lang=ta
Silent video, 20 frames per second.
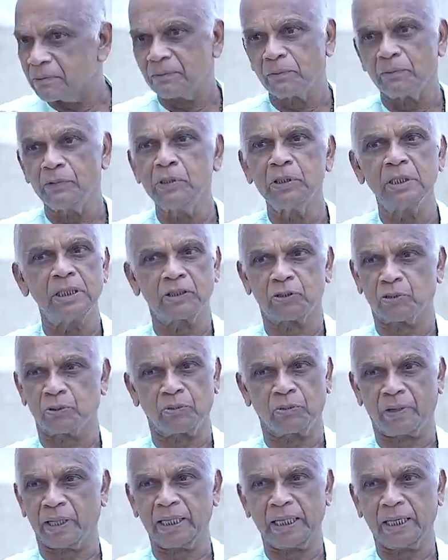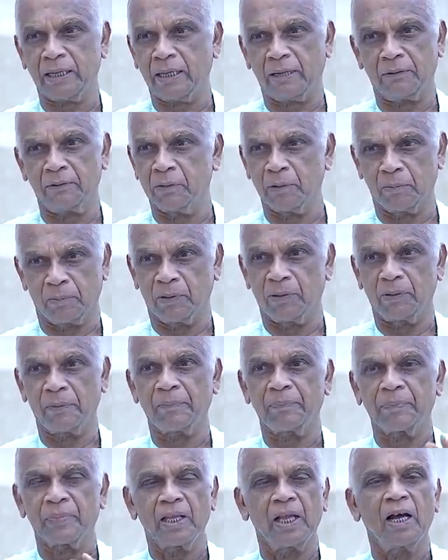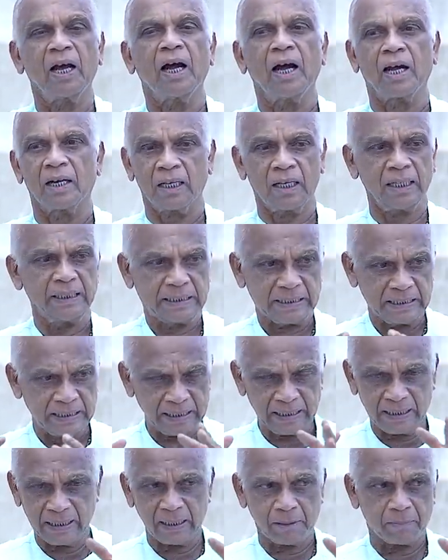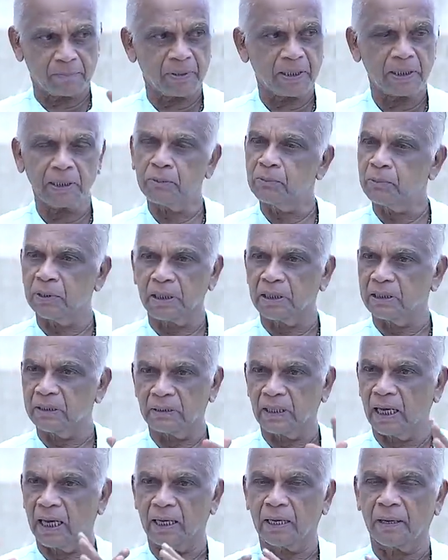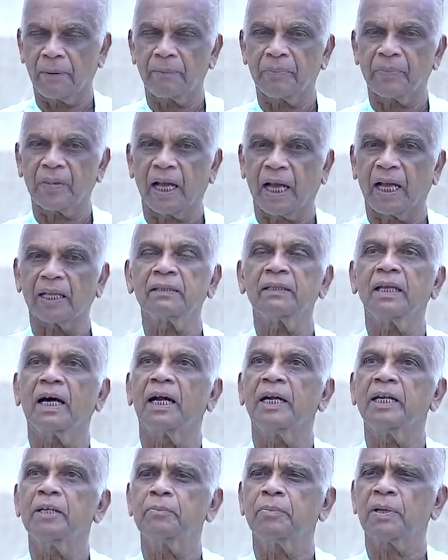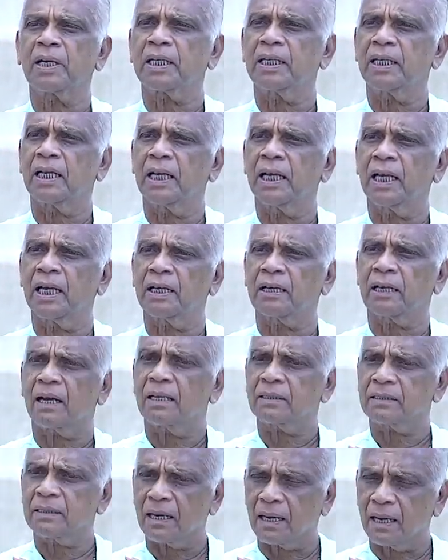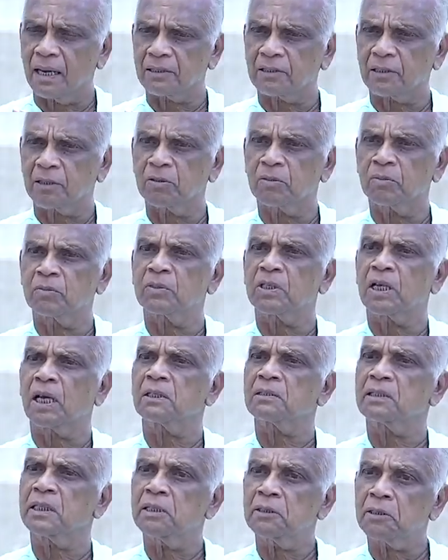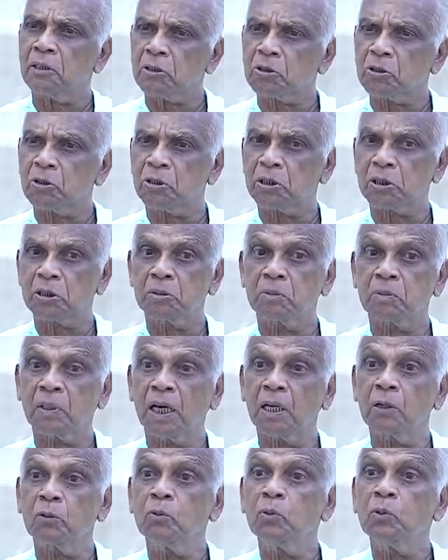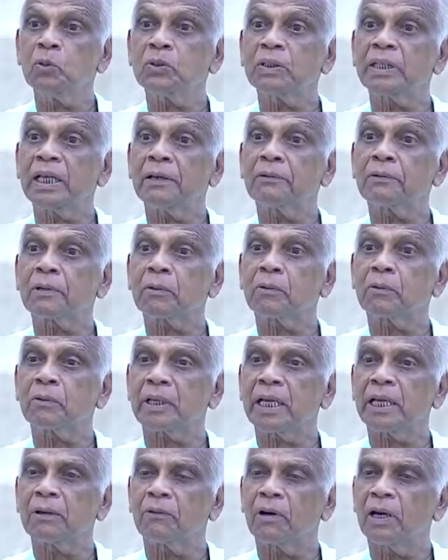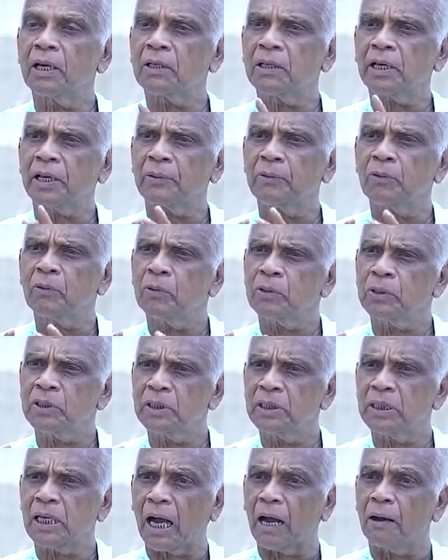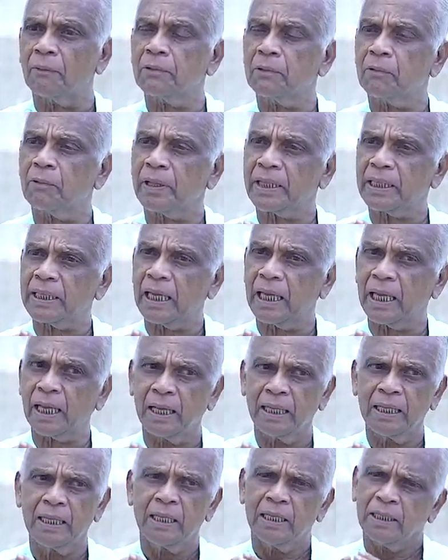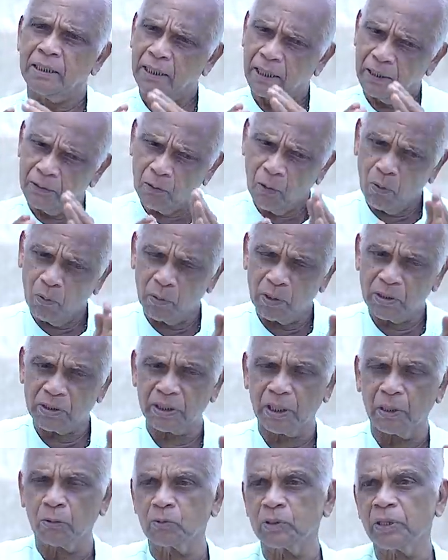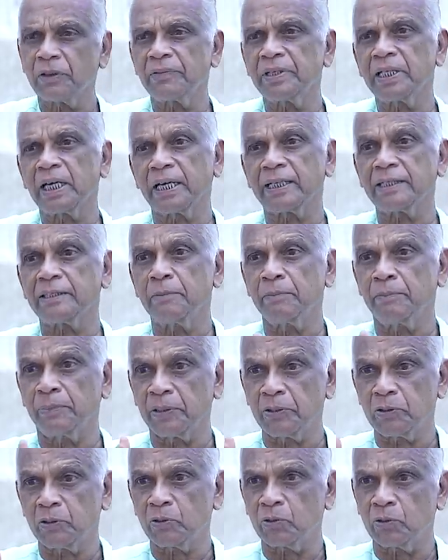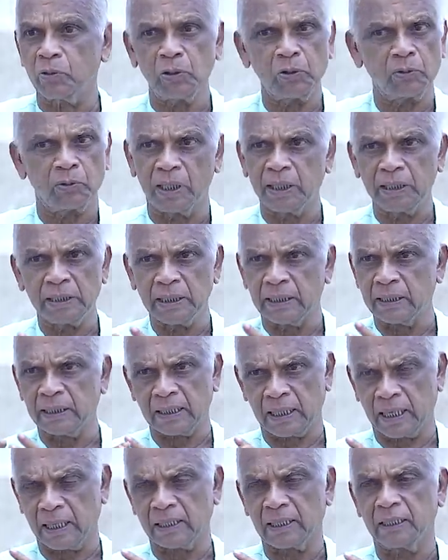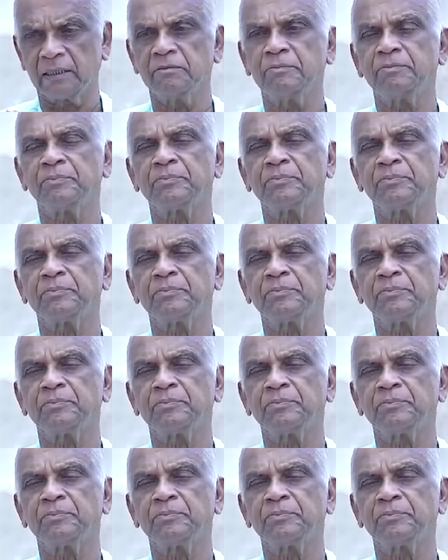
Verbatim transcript: வியூயர்ஸினுடைய விருப்பம் ஆனால் இருக்கிற பதிவு அதுதான் அந்த அடிப்படையில் ராசராசனும் ராசேந்திர சோழனும் கருவூர் தேவருடைய வாழ்க்கையோடு அவருடைய ஏதோ ஒரு சில உதவிகளையும் பெற்றுக்கொண்டு வாழ்ந்திருக்கிறார்கள்